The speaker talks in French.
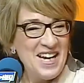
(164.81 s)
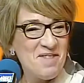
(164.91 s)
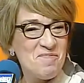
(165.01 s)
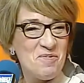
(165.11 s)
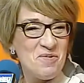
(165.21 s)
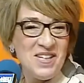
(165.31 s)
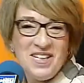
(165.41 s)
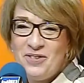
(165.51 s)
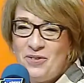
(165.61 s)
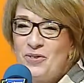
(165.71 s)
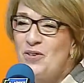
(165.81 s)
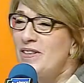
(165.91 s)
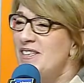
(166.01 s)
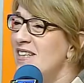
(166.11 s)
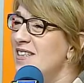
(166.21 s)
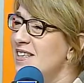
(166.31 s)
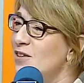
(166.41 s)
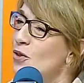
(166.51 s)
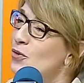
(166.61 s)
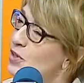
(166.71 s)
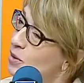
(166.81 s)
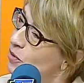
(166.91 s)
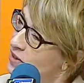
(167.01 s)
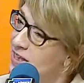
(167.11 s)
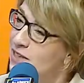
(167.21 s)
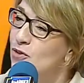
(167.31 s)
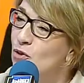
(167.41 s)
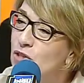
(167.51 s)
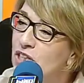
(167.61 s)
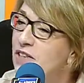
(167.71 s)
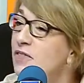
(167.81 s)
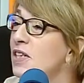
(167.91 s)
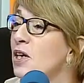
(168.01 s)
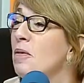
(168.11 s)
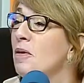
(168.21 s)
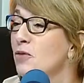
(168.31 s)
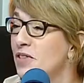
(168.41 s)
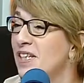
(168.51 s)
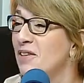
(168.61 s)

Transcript: Et puis, on renseigne ses coordonnées bancaires, parce que l'objectif, c'est quand même aussi